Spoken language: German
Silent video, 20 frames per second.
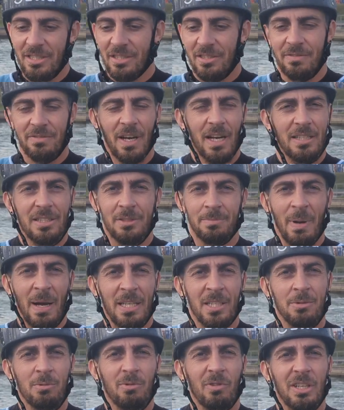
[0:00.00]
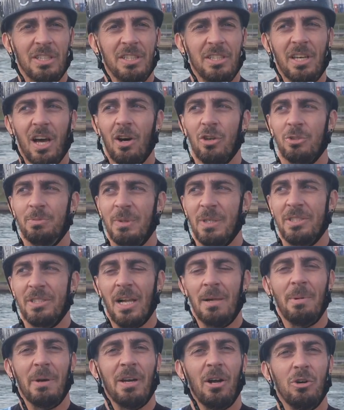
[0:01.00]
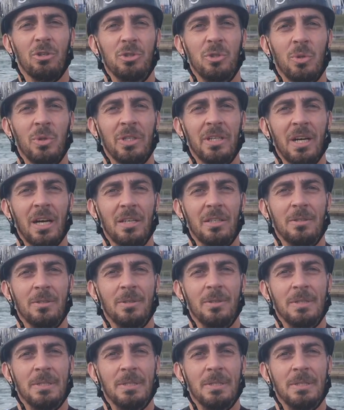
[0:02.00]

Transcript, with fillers: das war das Maximum, was ich aus mir selber rausholen kann.